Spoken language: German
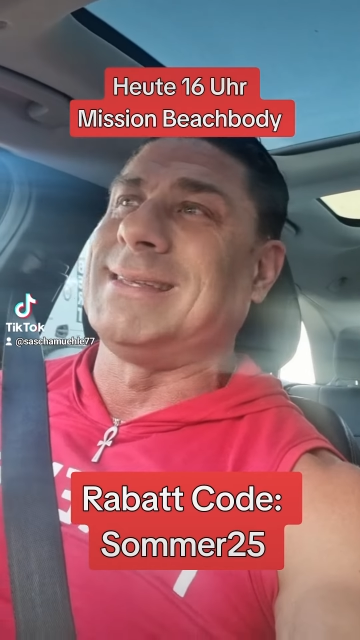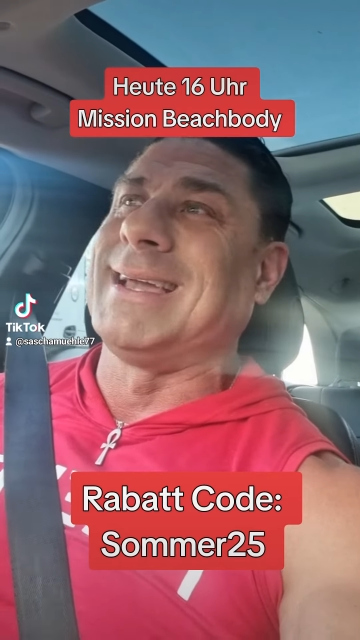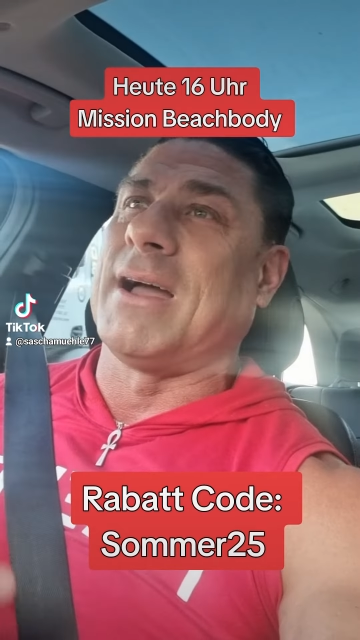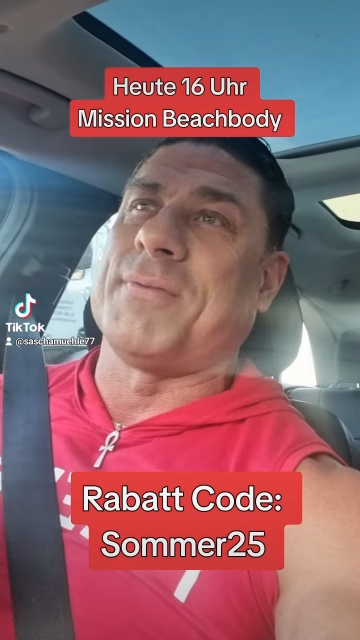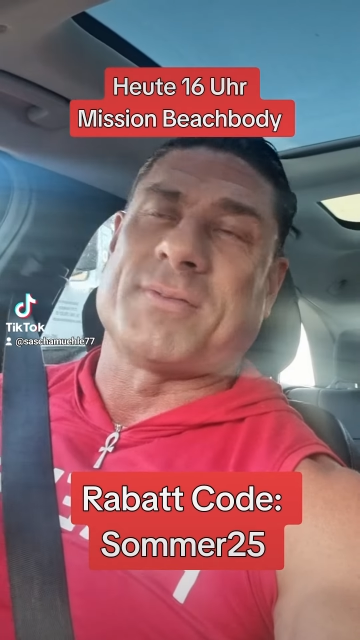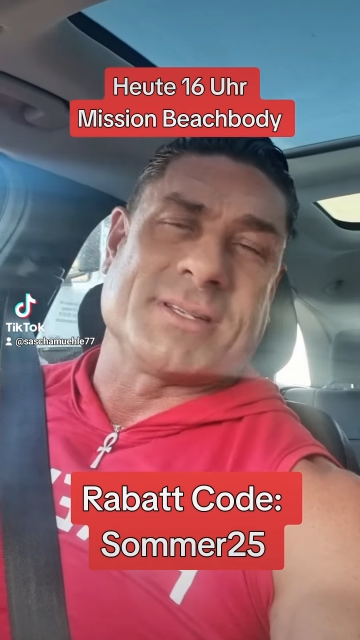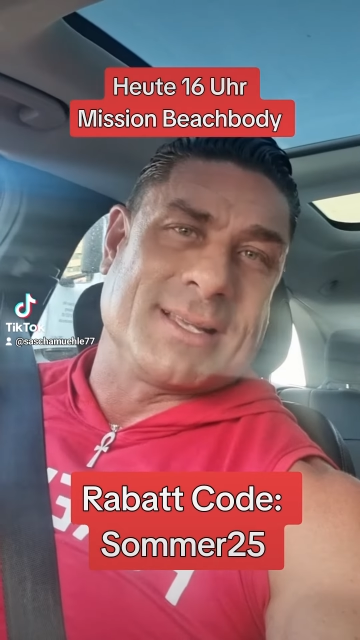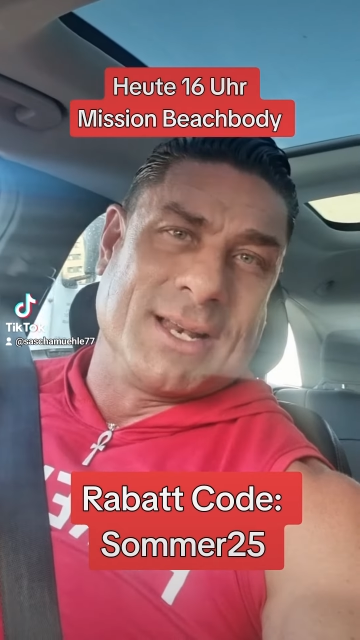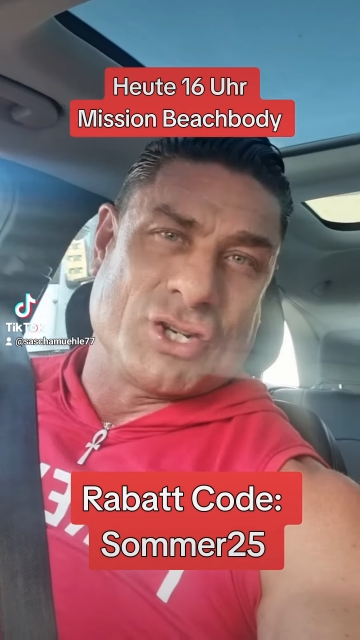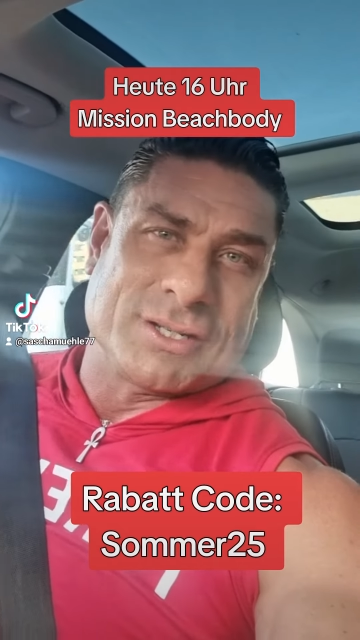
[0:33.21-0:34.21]
die greifen auf das
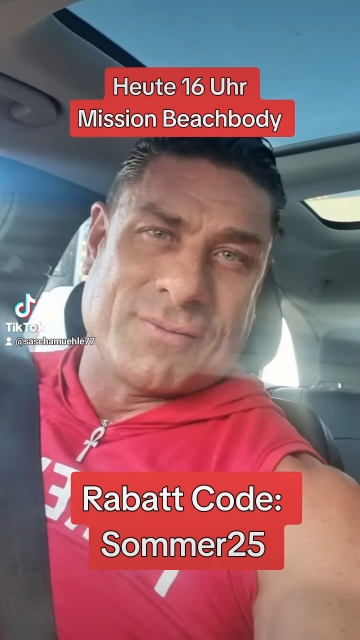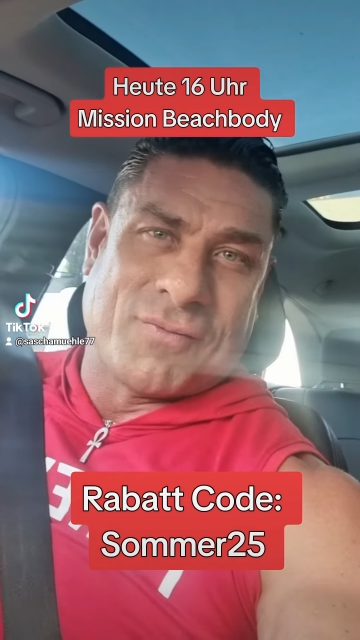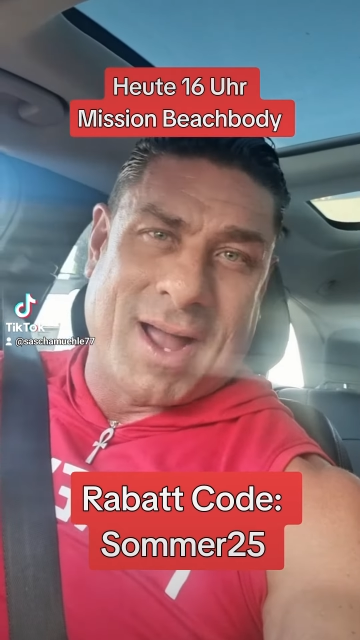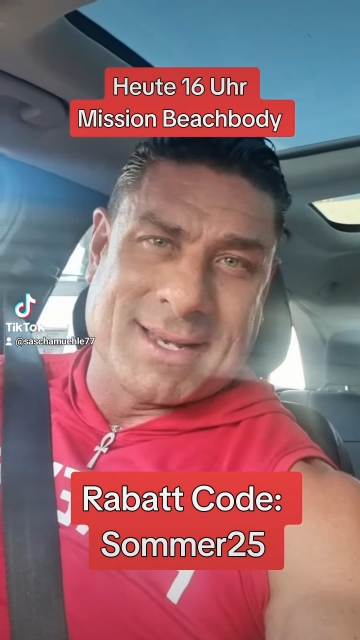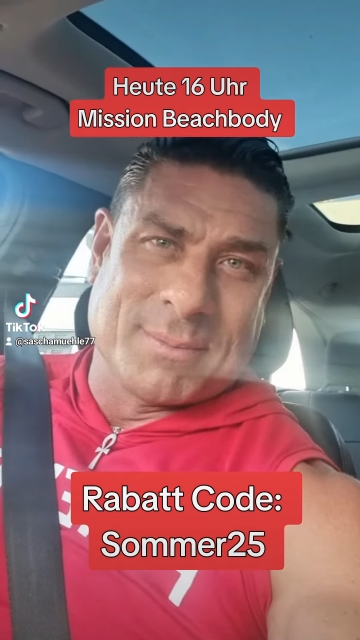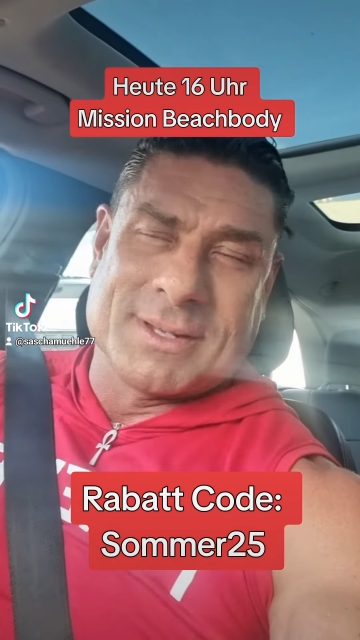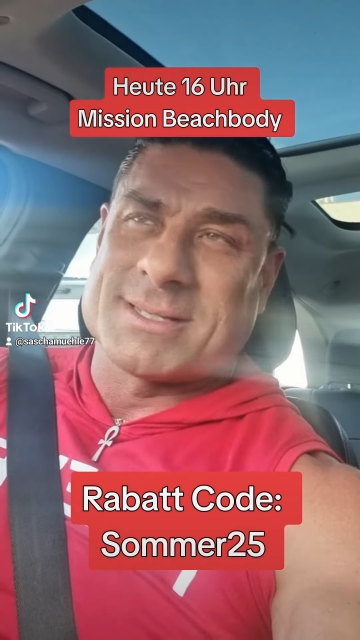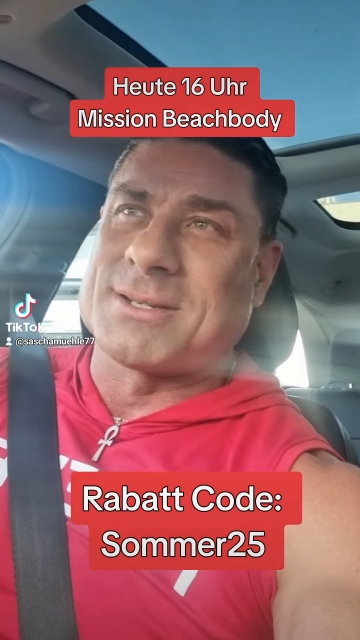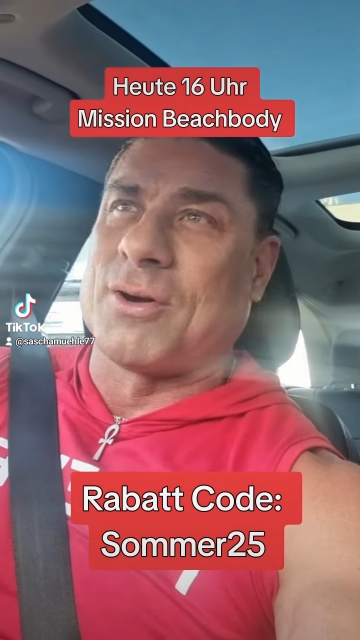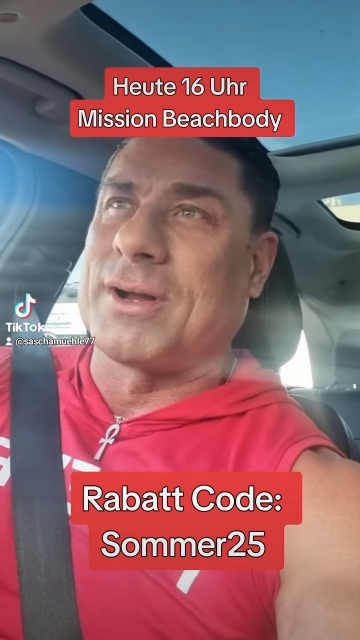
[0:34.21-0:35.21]
Delicious
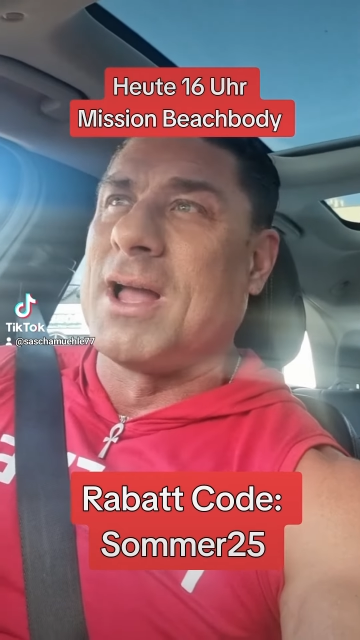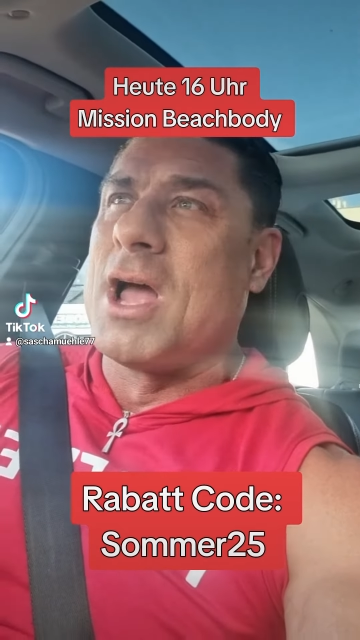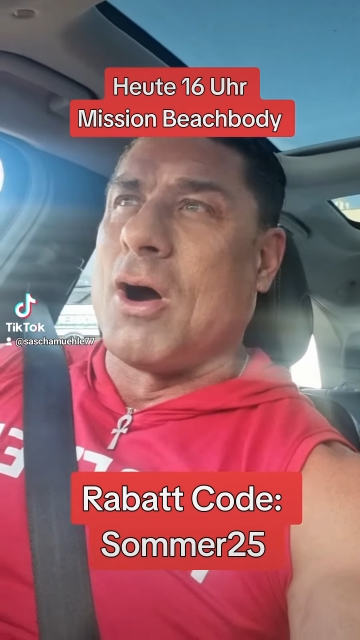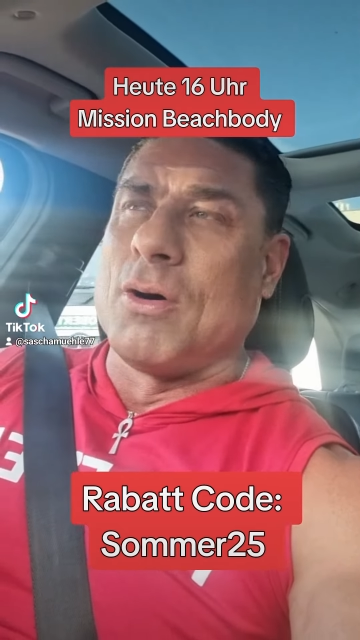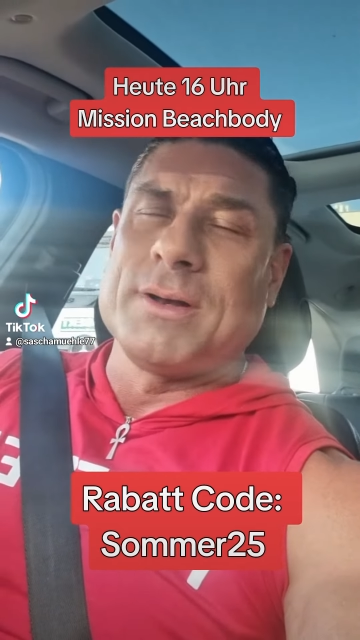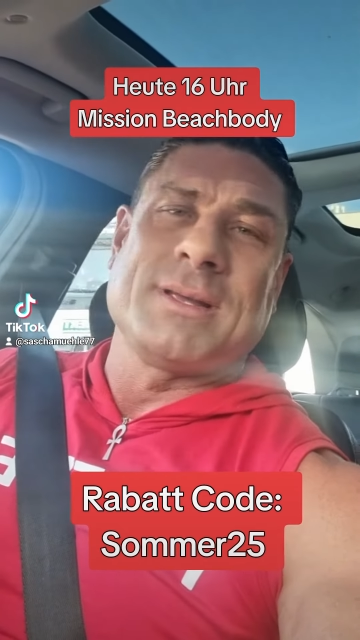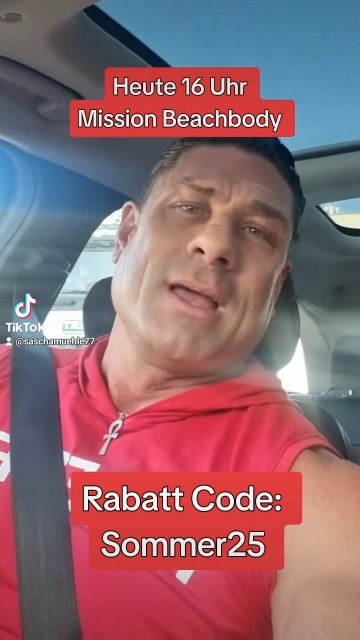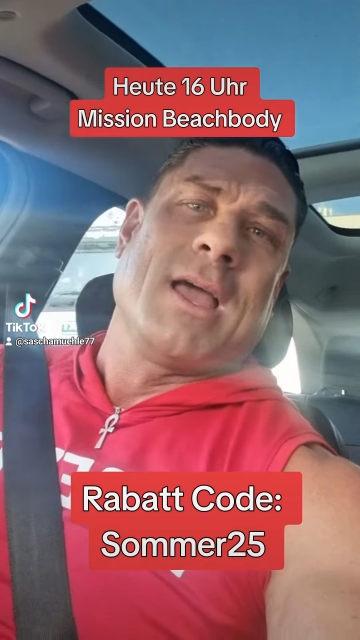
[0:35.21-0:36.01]
Vitamins zurück und